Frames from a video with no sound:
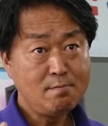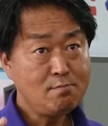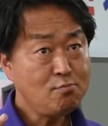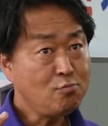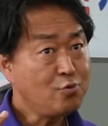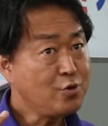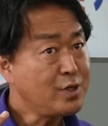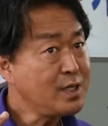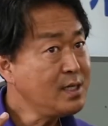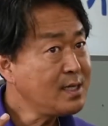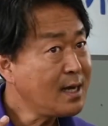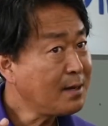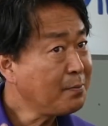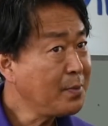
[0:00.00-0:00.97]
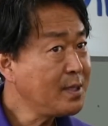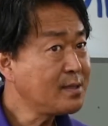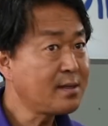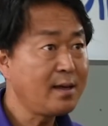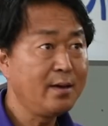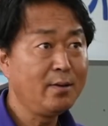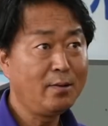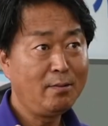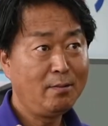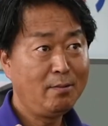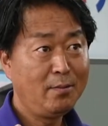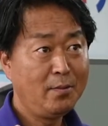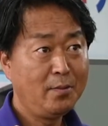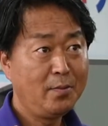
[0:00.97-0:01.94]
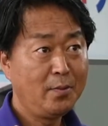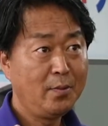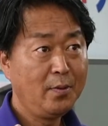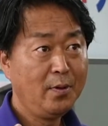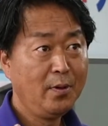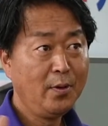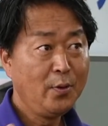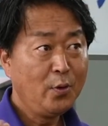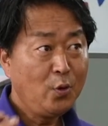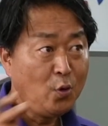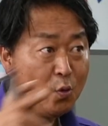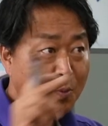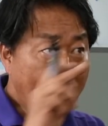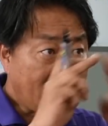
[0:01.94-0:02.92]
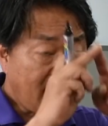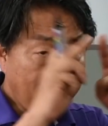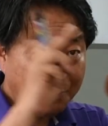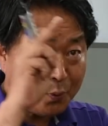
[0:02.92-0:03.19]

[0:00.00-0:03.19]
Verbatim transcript: 무진장 비싸요. 요만게